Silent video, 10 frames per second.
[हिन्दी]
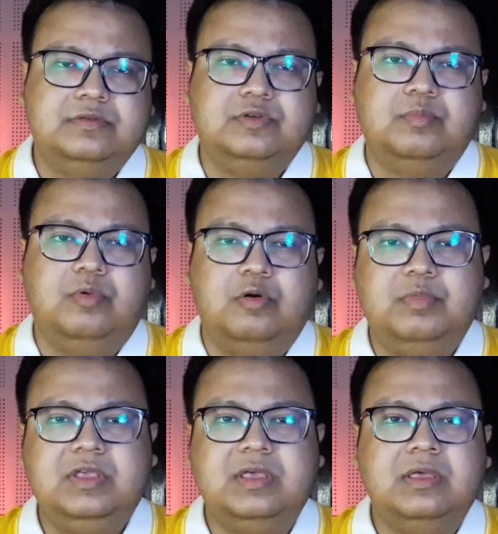जो
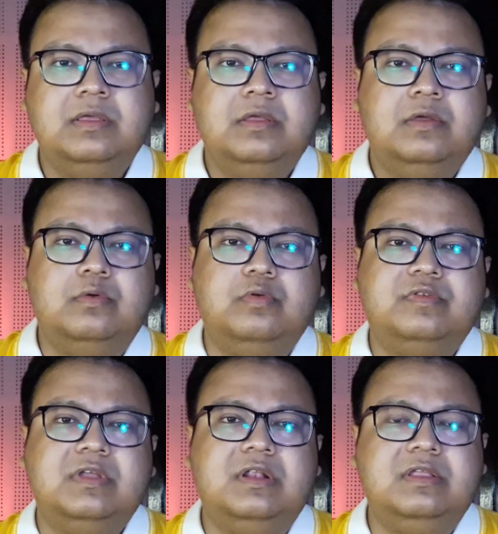बॉबी है
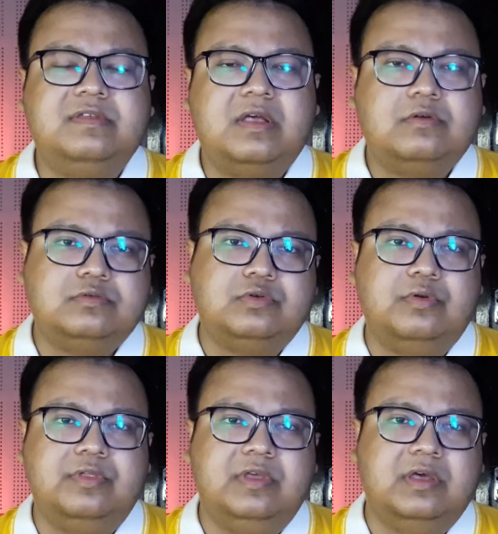उसने लिसा को
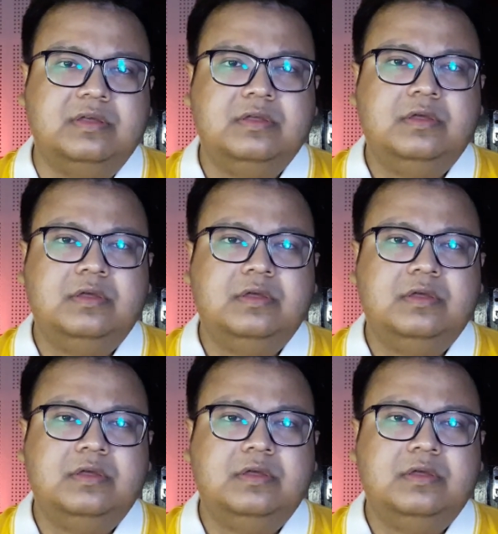छोड़ दिया